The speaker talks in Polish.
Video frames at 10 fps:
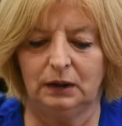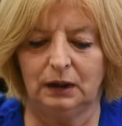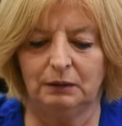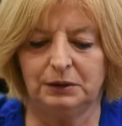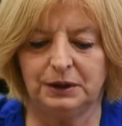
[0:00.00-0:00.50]

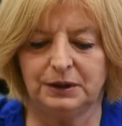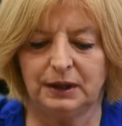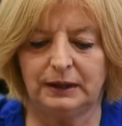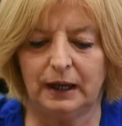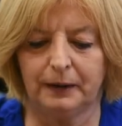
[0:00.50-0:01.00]
Ja myślę
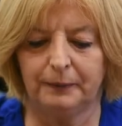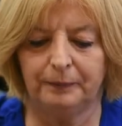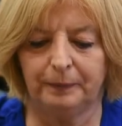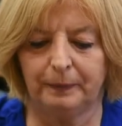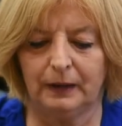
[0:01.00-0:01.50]
sobie tak,
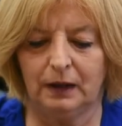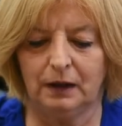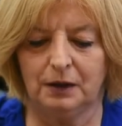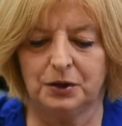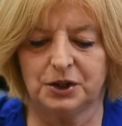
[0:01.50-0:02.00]

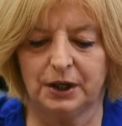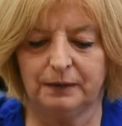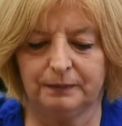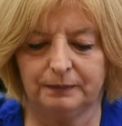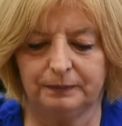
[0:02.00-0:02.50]
y,
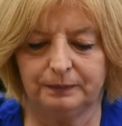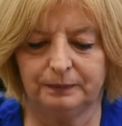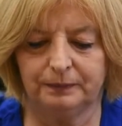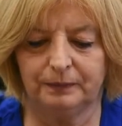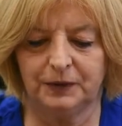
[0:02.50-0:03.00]
że
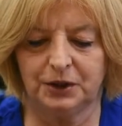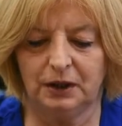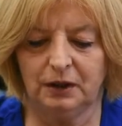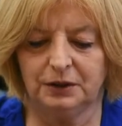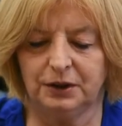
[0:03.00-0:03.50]

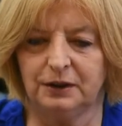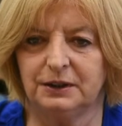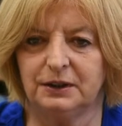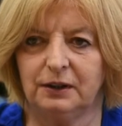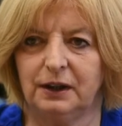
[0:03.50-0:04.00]
jeżeli chodzi o
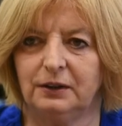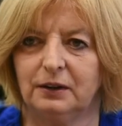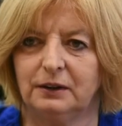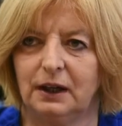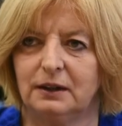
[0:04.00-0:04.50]
historię,
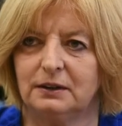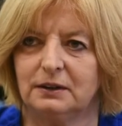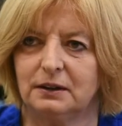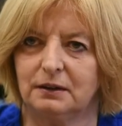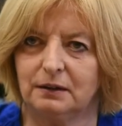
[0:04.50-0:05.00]
to ona
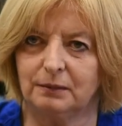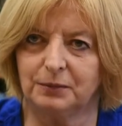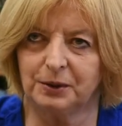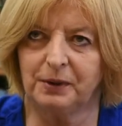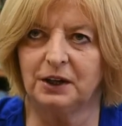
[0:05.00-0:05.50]
jest,
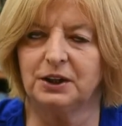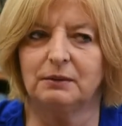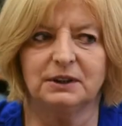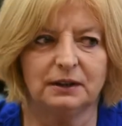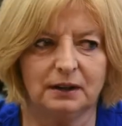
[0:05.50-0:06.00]

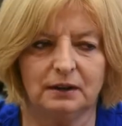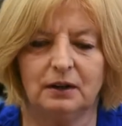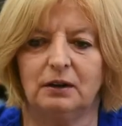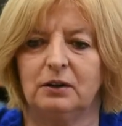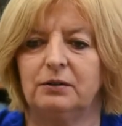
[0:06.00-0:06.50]
przepraszam za ten
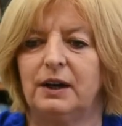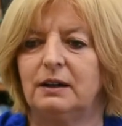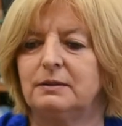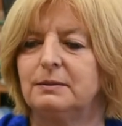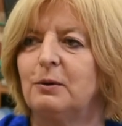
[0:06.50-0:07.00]

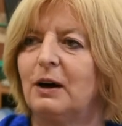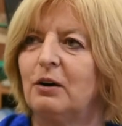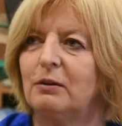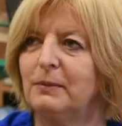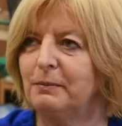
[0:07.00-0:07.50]
kolokwializm,
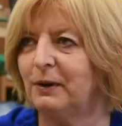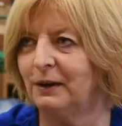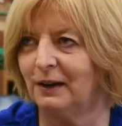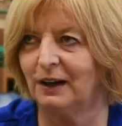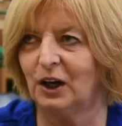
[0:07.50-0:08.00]
łakomym
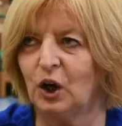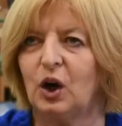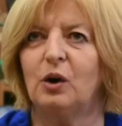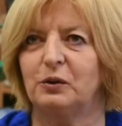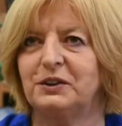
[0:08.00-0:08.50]

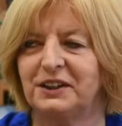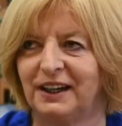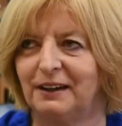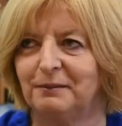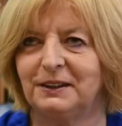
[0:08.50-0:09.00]

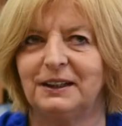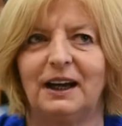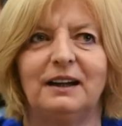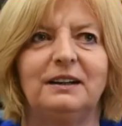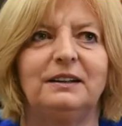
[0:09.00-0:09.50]
kąskiem.
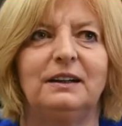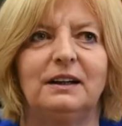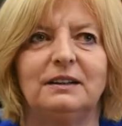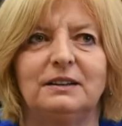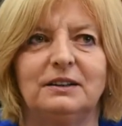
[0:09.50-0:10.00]
Tak? I
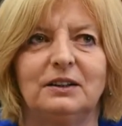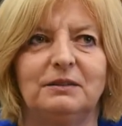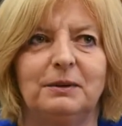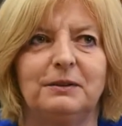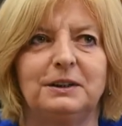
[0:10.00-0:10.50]
teraz jest
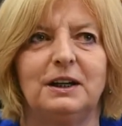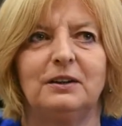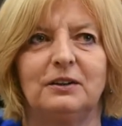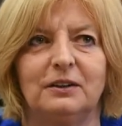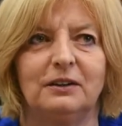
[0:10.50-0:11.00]
odpowiedź dla
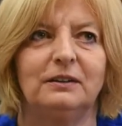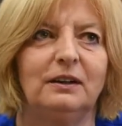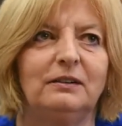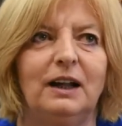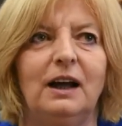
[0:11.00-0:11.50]
kogo?
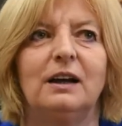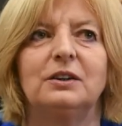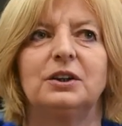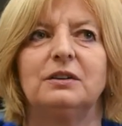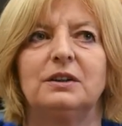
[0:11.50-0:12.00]
No, dla
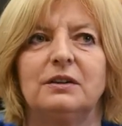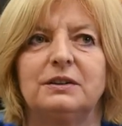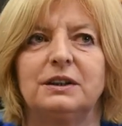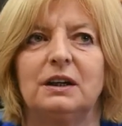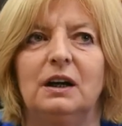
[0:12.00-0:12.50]

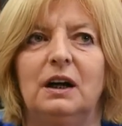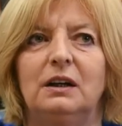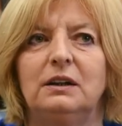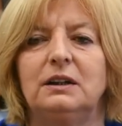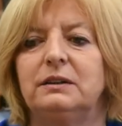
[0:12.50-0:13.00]
rządzących.
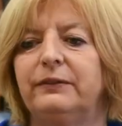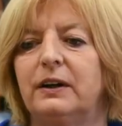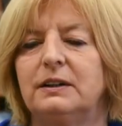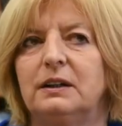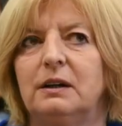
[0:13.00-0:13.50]
To jest
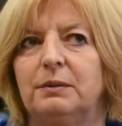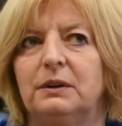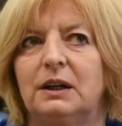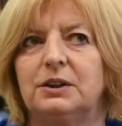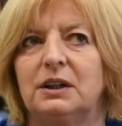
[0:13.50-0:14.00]
stwierdzenie
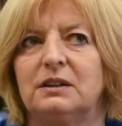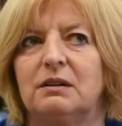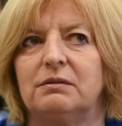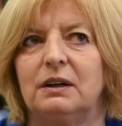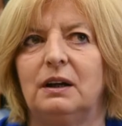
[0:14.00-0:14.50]
ponadczasowe.